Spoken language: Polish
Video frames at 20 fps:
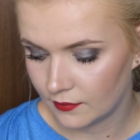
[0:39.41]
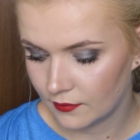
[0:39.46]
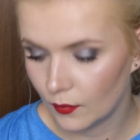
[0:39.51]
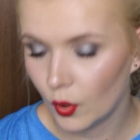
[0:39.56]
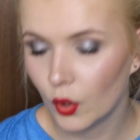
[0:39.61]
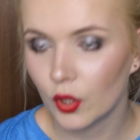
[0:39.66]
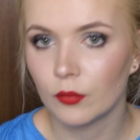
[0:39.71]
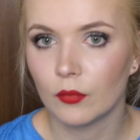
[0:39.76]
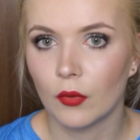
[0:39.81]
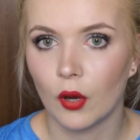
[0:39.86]

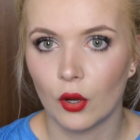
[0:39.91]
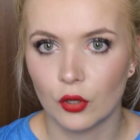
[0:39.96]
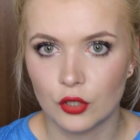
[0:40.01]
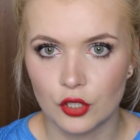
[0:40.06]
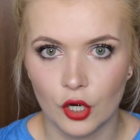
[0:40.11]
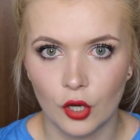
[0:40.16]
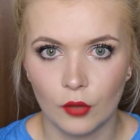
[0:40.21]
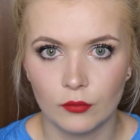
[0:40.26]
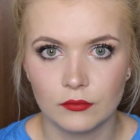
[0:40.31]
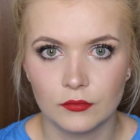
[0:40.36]
moim
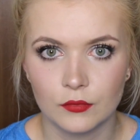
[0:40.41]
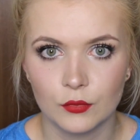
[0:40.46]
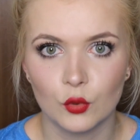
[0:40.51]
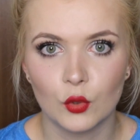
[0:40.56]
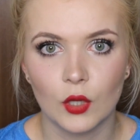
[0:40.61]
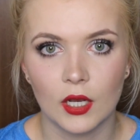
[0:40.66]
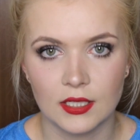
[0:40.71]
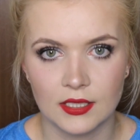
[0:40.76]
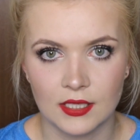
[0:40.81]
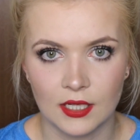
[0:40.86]
oczom
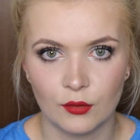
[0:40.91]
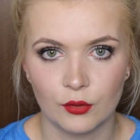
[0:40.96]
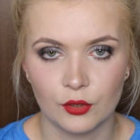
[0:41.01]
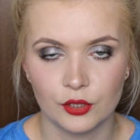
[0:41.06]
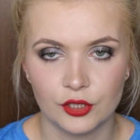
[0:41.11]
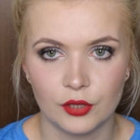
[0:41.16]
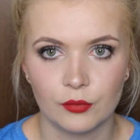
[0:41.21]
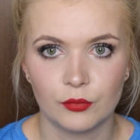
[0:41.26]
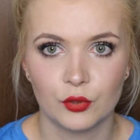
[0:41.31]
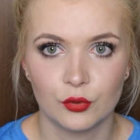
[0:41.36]
ukazało
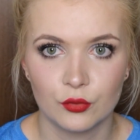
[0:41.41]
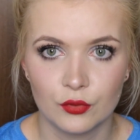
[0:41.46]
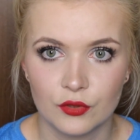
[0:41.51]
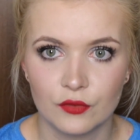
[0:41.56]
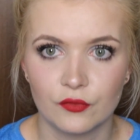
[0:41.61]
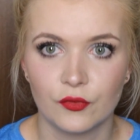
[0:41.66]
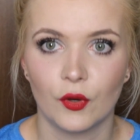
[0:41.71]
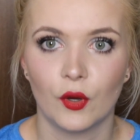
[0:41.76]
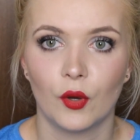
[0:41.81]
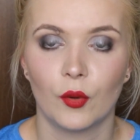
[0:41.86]
się
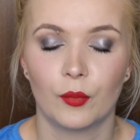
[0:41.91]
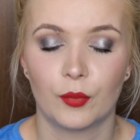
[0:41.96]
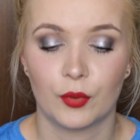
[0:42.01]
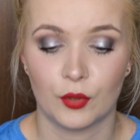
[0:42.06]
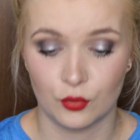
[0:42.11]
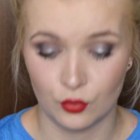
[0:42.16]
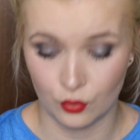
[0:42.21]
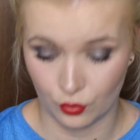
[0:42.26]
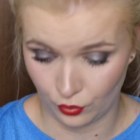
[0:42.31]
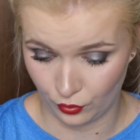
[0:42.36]
mnóstwo
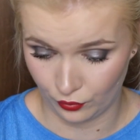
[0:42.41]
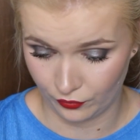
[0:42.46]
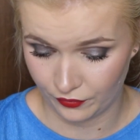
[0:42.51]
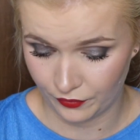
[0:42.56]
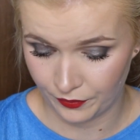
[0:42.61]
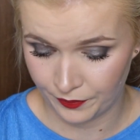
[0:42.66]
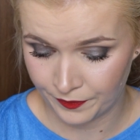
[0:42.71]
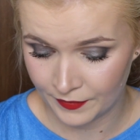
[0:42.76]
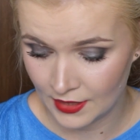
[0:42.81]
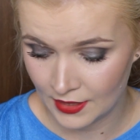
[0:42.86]
produktów.
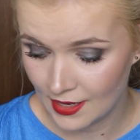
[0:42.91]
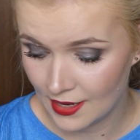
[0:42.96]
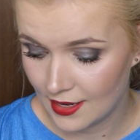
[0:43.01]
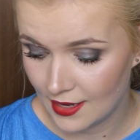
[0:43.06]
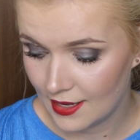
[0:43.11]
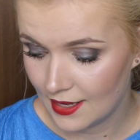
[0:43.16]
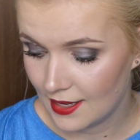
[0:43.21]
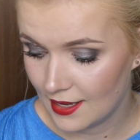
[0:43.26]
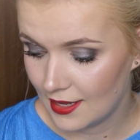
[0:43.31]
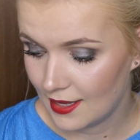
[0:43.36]

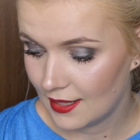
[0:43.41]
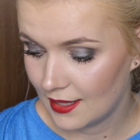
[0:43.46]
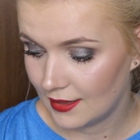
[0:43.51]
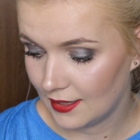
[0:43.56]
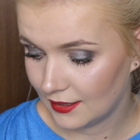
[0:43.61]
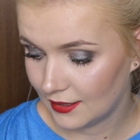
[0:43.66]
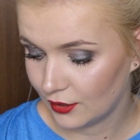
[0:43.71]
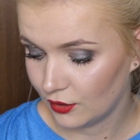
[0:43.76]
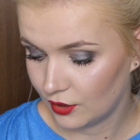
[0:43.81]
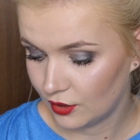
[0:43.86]

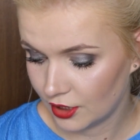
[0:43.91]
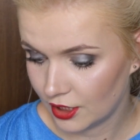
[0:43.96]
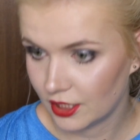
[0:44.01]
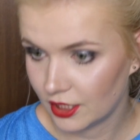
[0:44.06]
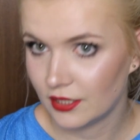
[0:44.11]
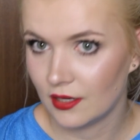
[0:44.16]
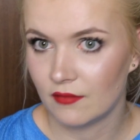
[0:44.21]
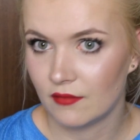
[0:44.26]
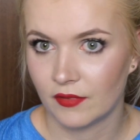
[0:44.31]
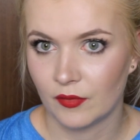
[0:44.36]
Dlatego też
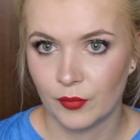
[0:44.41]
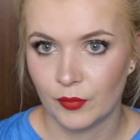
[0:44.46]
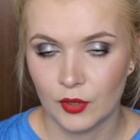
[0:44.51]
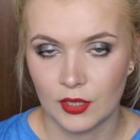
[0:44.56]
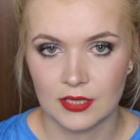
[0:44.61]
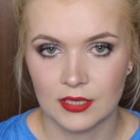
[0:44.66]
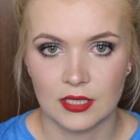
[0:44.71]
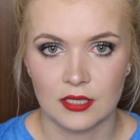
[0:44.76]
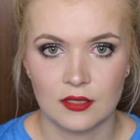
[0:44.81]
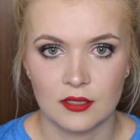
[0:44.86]
chciałam Wam
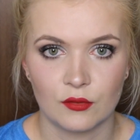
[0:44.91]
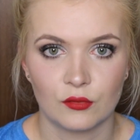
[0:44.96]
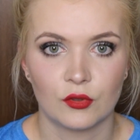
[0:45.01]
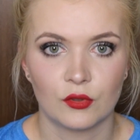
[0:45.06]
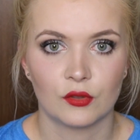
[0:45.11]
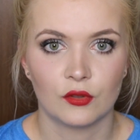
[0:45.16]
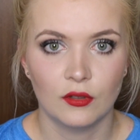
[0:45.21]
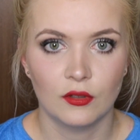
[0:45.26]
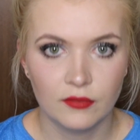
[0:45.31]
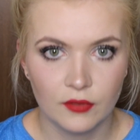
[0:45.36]
pokazać, są
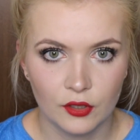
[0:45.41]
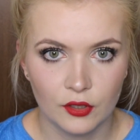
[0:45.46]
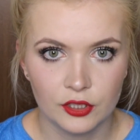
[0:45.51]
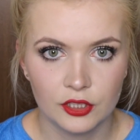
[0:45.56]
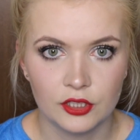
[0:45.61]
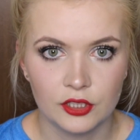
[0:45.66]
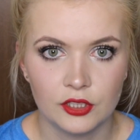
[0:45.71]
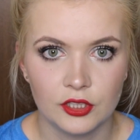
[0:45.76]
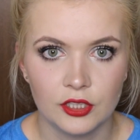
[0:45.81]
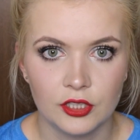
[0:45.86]
to
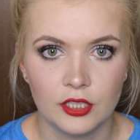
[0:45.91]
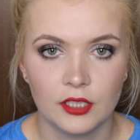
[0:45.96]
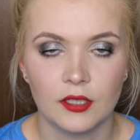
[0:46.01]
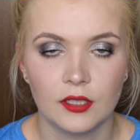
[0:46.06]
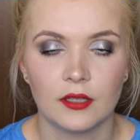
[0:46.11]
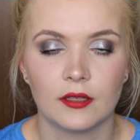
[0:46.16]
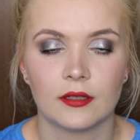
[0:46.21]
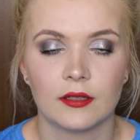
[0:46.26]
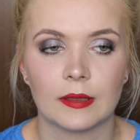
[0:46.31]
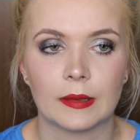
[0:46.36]

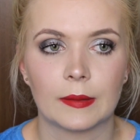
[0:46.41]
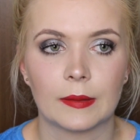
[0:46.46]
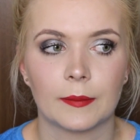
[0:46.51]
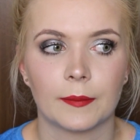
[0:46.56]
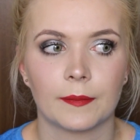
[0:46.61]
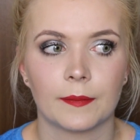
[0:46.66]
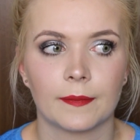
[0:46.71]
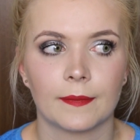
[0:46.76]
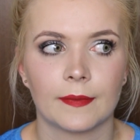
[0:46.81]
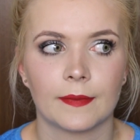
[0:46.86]
nowości,
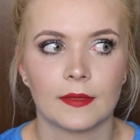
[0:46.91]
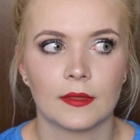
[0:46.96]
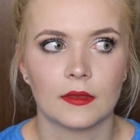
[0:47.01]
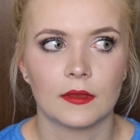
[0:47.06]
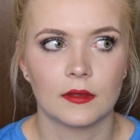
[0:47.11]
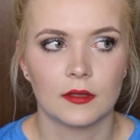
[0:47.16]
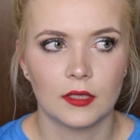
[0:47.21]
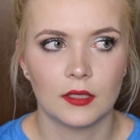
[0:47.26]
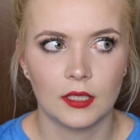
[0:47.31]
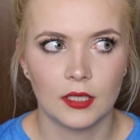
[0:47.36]

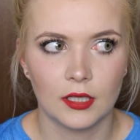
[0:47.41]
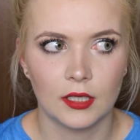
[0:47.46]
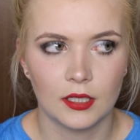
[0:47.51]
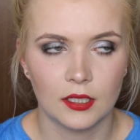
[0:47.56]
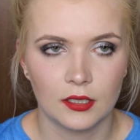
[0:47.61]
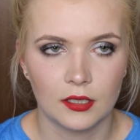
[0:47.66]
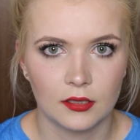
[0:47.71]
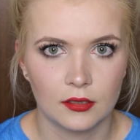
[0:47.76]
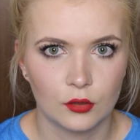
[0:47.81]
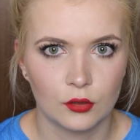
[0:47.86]

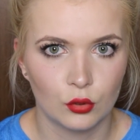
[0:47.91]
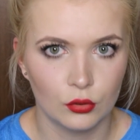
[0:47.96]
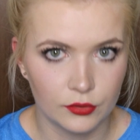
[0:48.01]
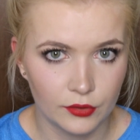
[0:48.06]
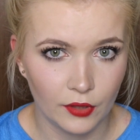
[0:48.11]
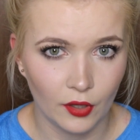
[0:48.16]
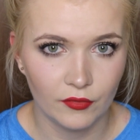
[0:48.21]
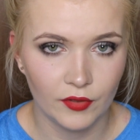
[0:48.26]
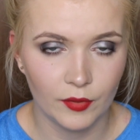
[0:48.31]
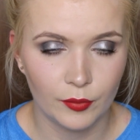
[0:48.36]
ich
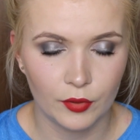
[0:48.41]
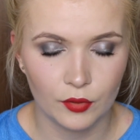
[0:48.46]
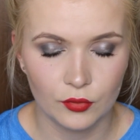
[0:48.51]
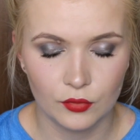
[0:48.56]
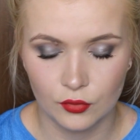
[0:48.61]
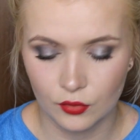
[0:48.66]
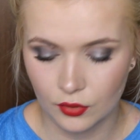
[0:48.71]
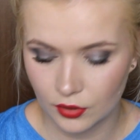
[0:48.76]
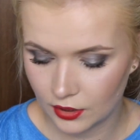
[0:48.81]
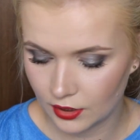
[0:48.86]
kultowe
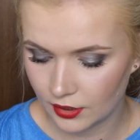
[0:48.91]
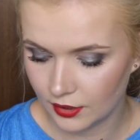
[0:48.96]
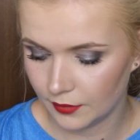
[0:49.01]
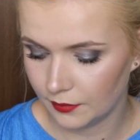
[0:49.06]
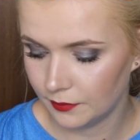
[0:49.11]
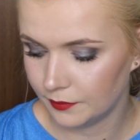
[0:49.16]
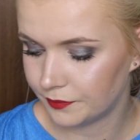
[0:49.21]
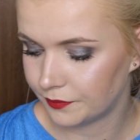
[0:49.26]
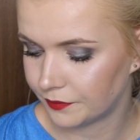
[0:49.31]
produkty